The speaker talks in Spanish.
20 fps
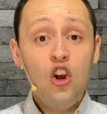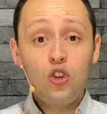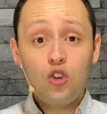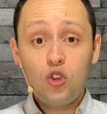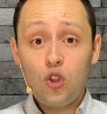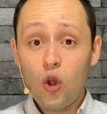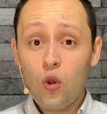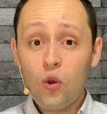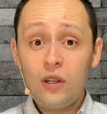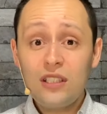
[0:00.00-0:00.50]

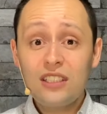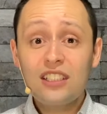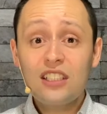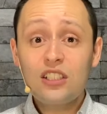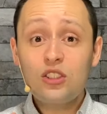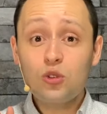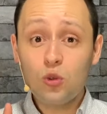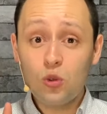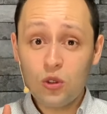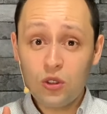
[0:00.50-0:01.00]
Todo es
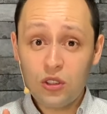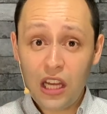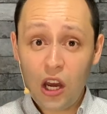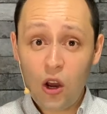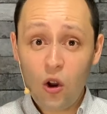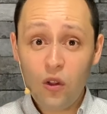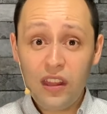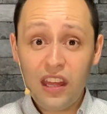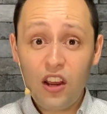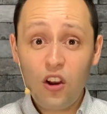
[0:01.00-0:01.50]

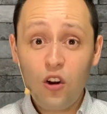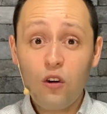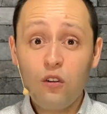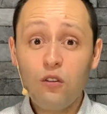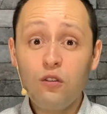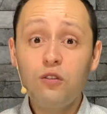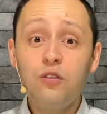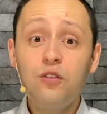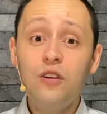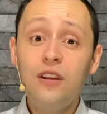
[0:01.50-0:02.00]
resultado de
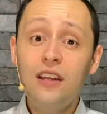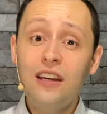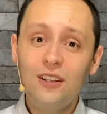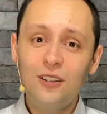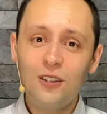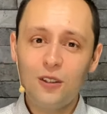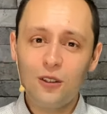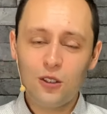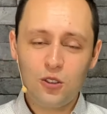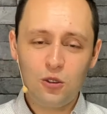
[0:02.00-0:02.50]

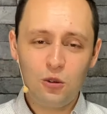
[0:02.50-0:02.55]
conflictos.